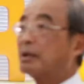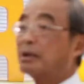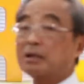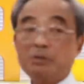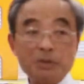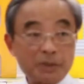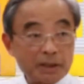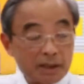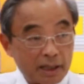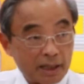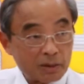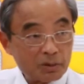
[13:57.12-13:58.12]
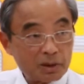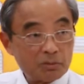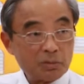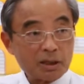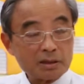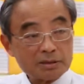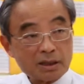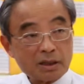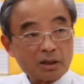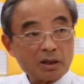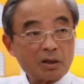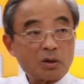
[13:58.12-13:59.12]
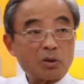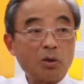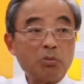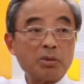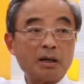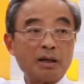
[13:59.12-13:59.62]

แล้วก็มีปริญญาเอกด้วยมันก็ชักครบ